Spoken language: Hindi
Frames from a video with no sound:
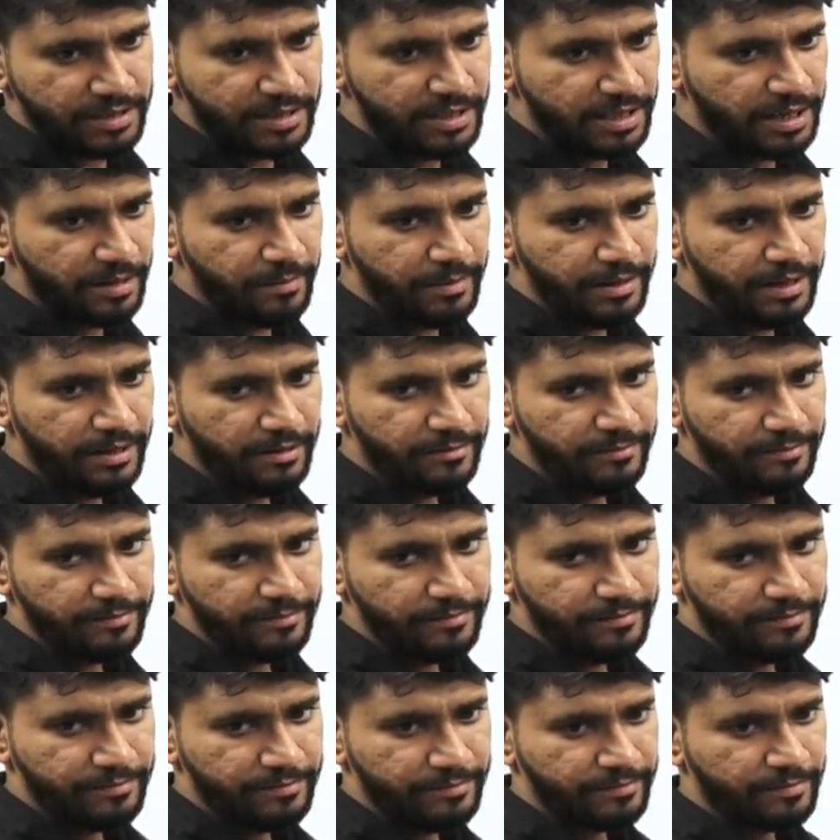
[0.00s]
ठीक है बेटा
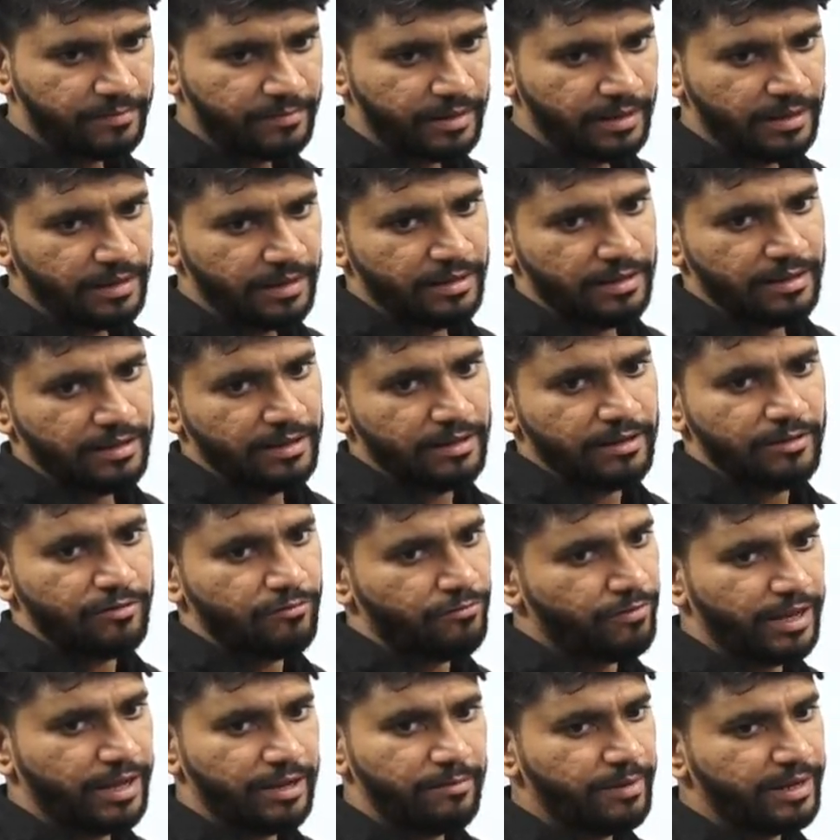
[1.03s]

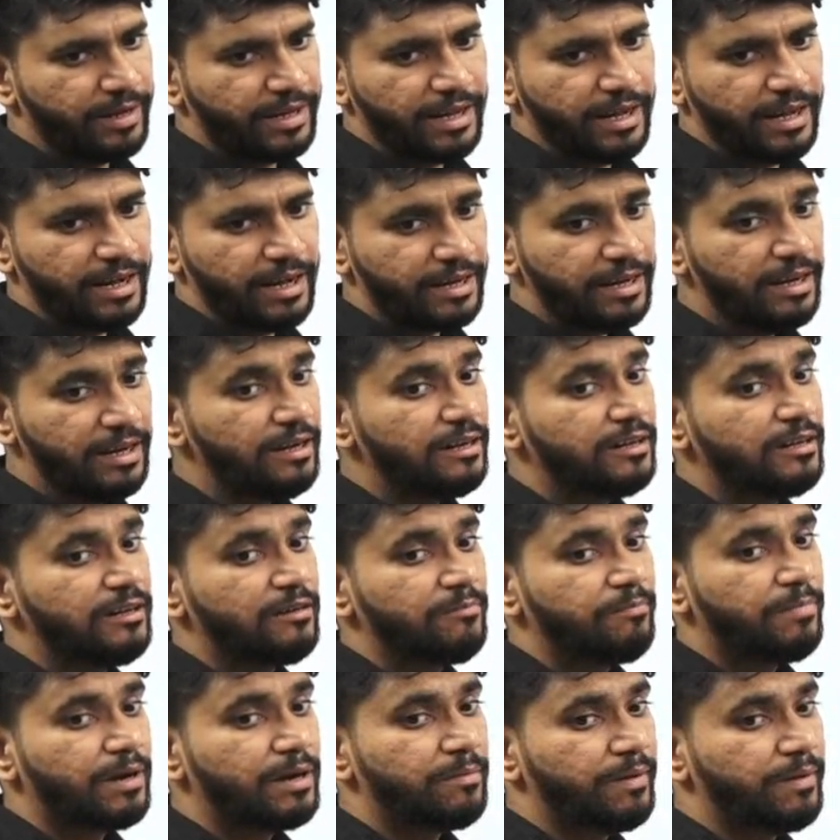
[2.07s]
फैन में क्या आ गया
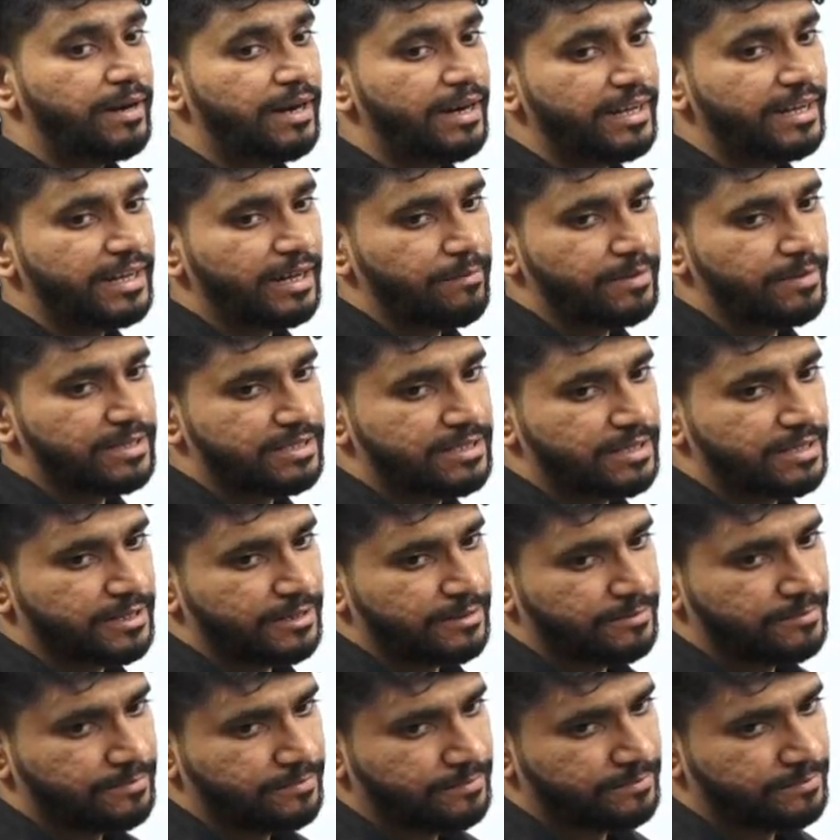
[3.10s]
परमानेंट कैपेसिटर